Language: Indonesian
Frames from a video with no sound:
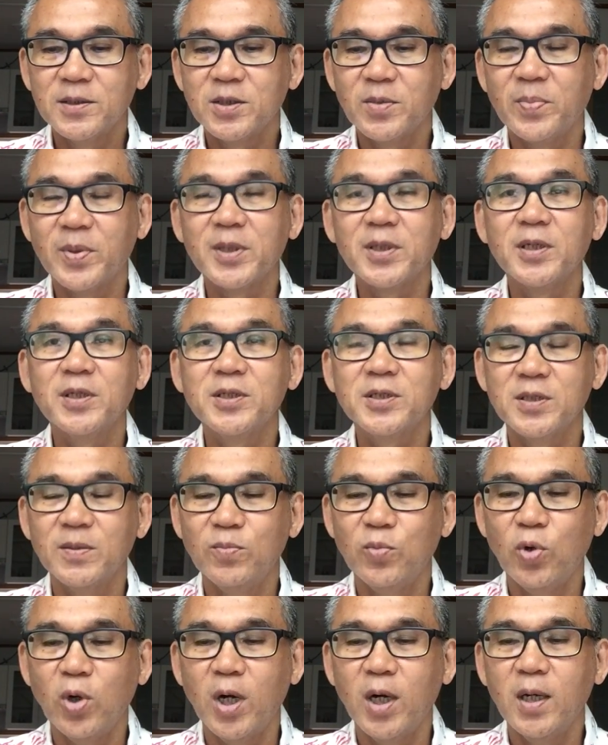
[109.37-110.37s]
seperti
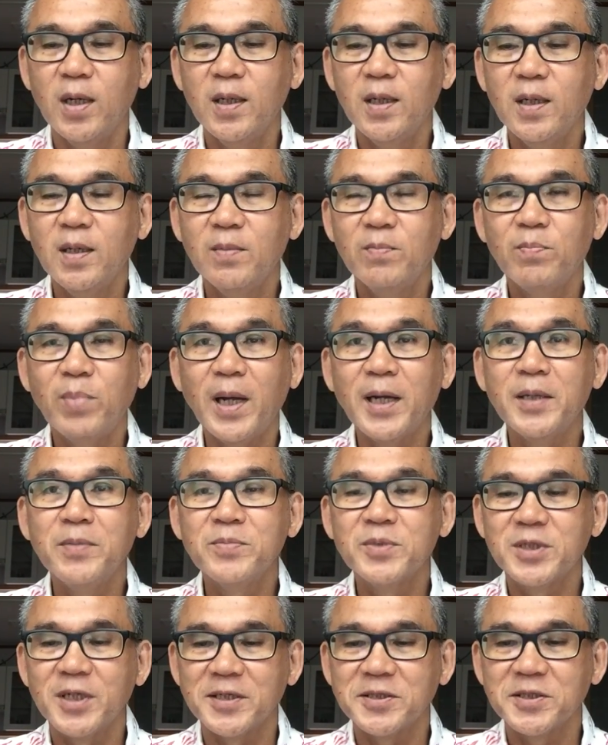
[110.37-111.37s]
sebuah
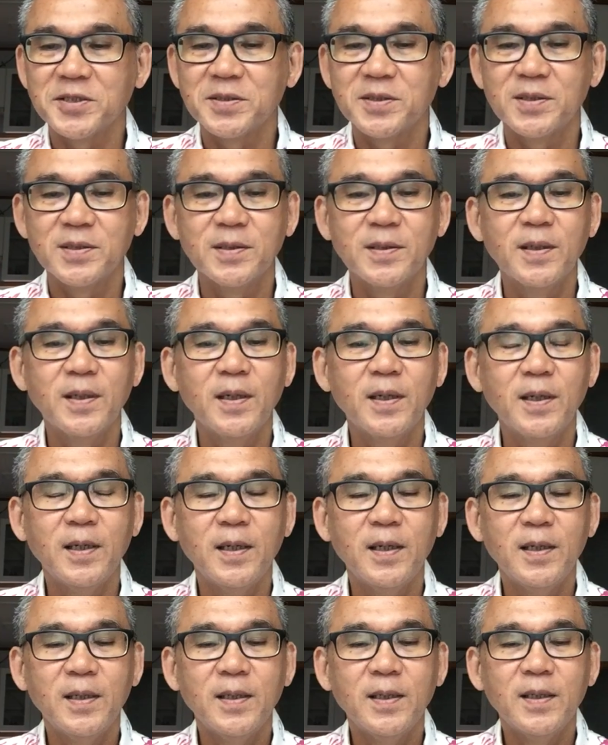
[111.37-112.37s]
palimpsest.
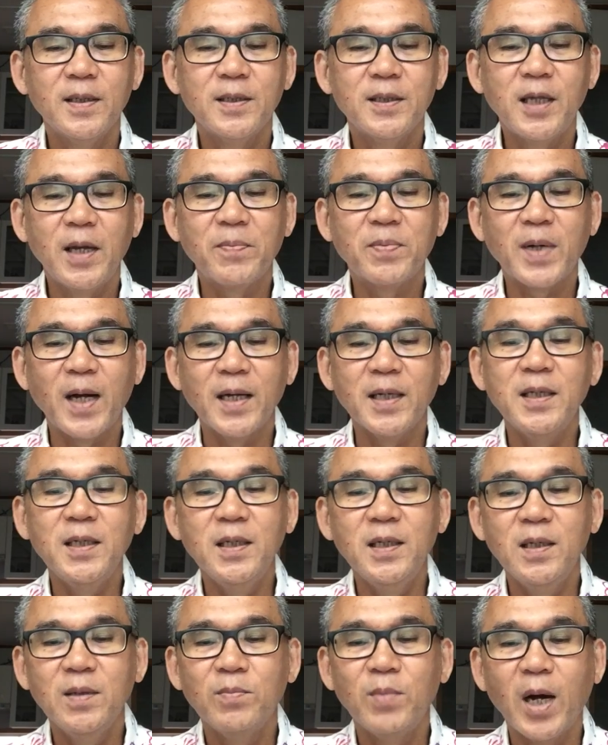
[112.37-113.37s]
Tiap
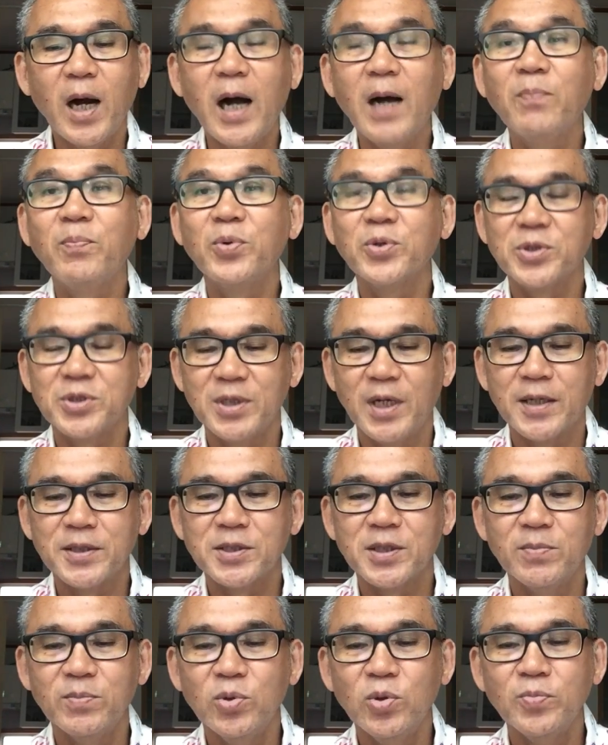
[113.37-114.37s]
kali menghapus yang
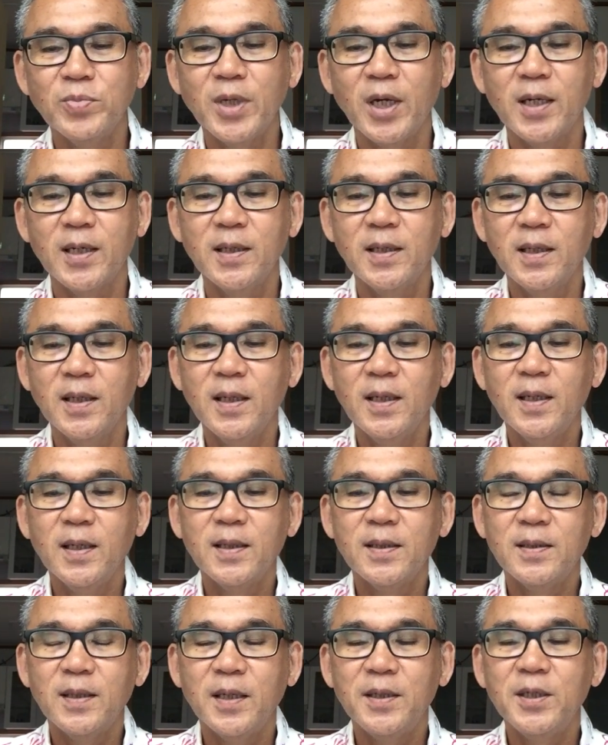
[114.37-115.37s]
sebelumnya
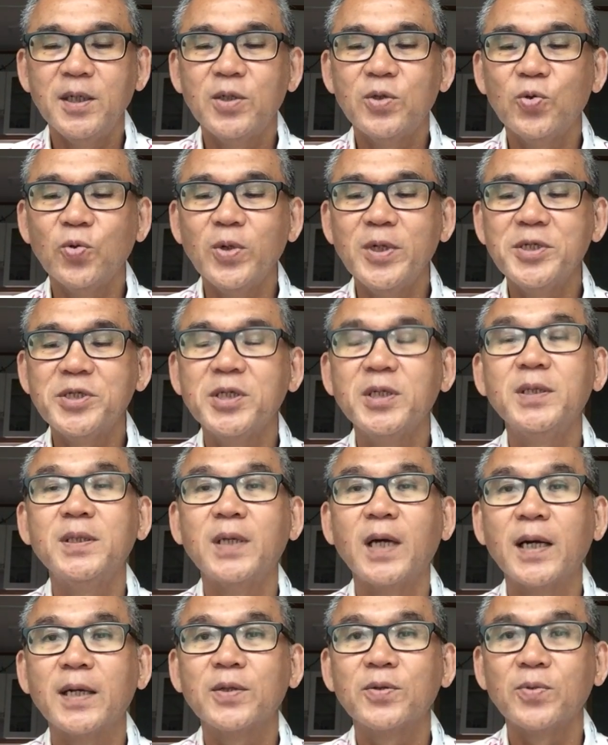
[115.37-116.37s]
dan ditulisi
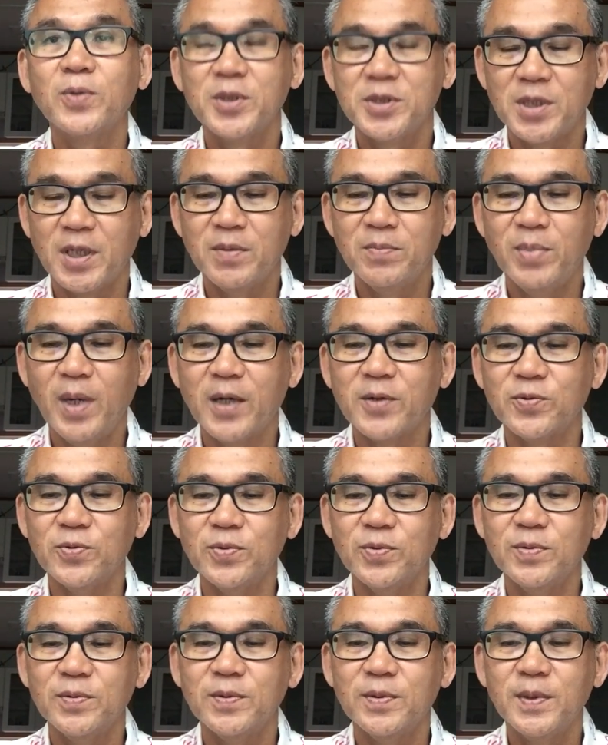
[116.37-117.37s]
dengan tulisan baru.
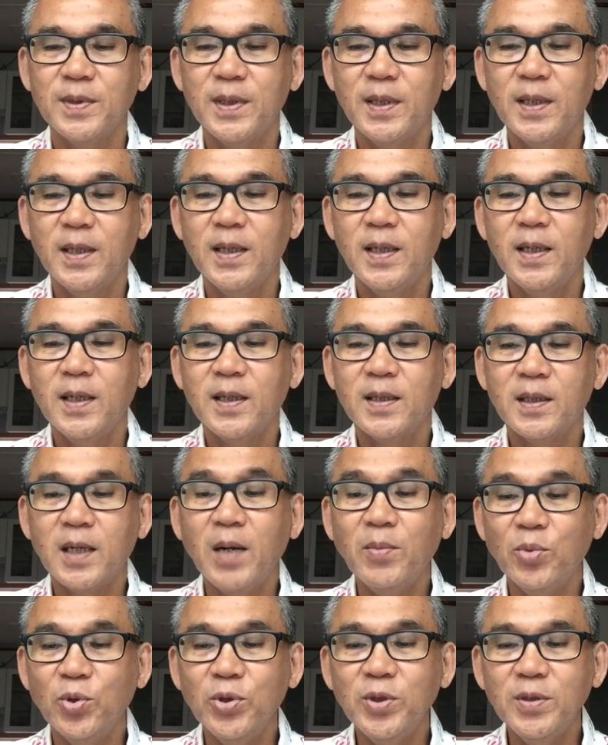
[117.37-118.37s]

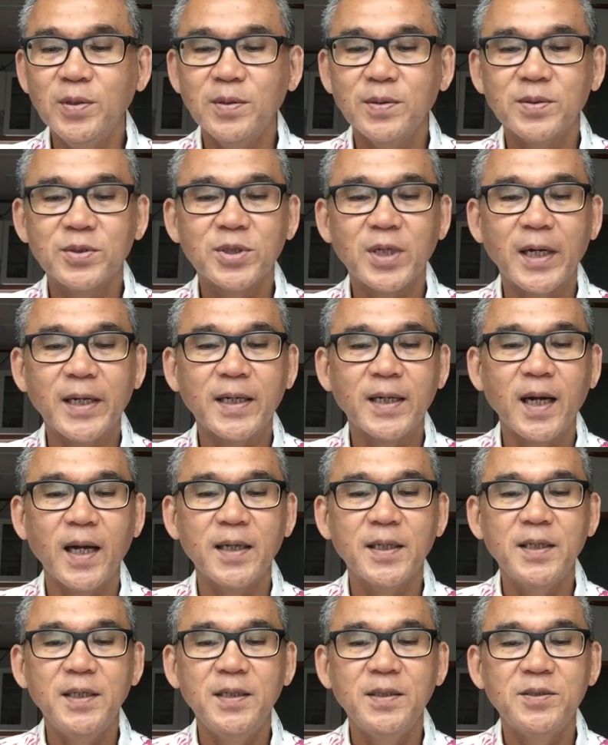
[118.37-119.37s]
Namun,
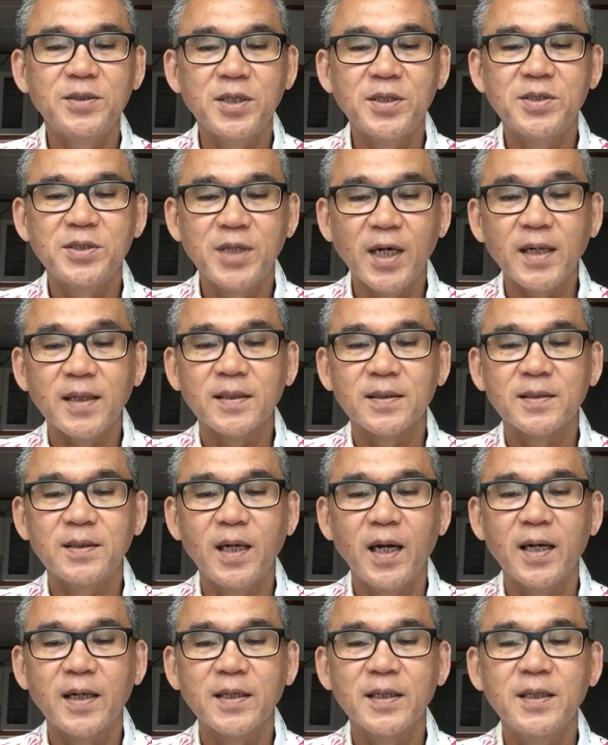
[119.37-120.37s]
seringkali jejak
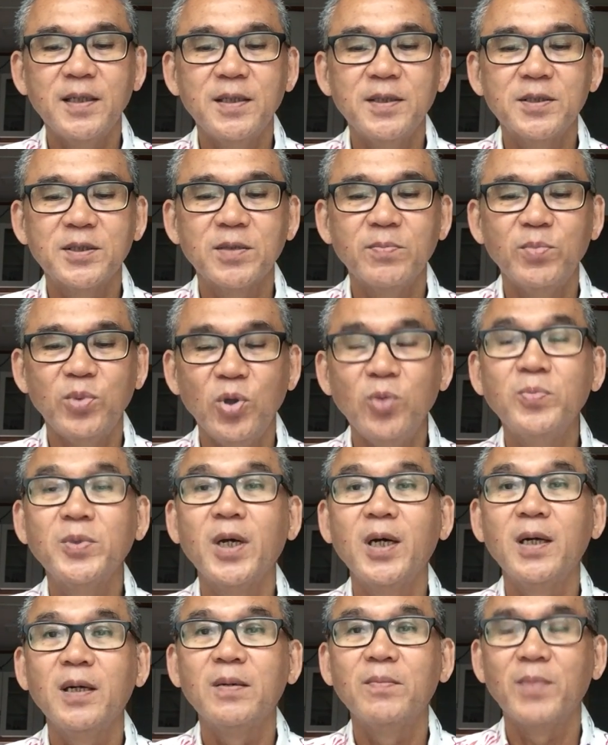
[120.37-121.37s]
dari
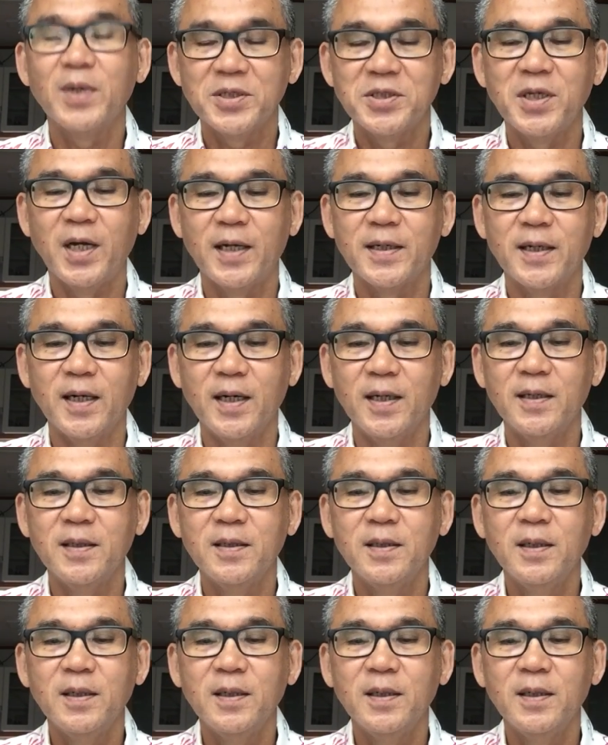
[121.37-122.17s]
sebelumnya masih ada.